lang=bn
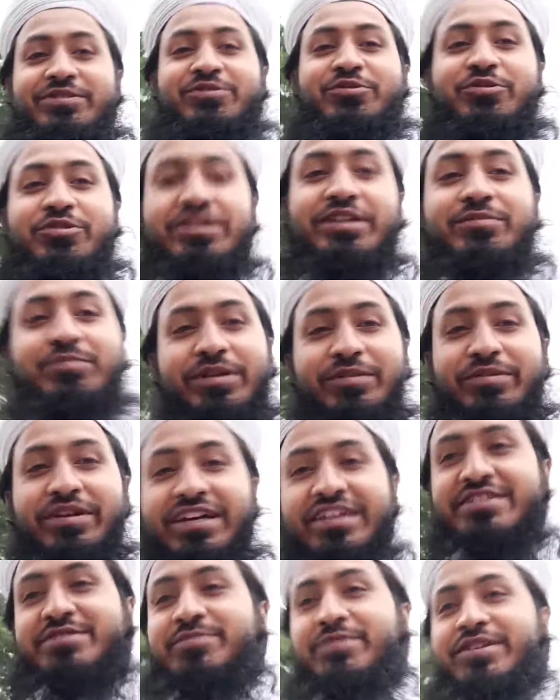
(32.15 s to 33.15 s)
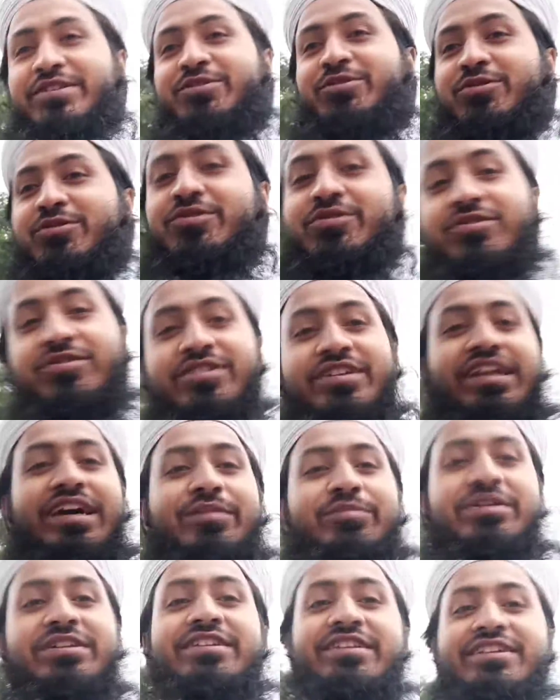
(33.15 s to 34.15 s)
কঠিনভাবে আসবে তখন
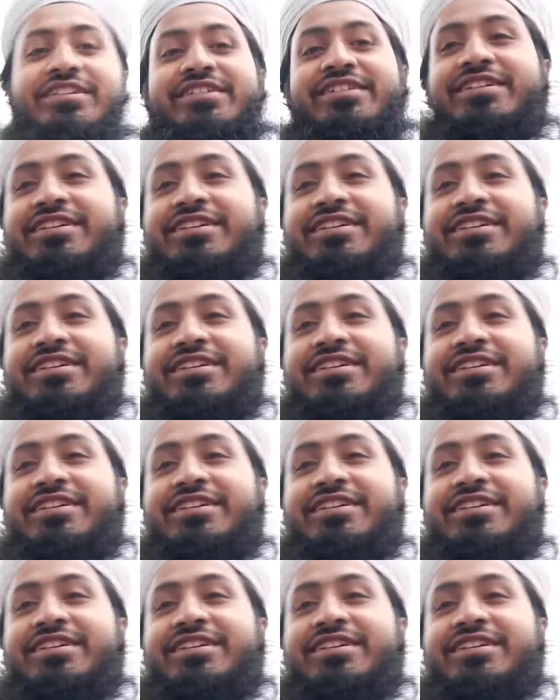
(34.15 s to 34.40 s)
আমাদের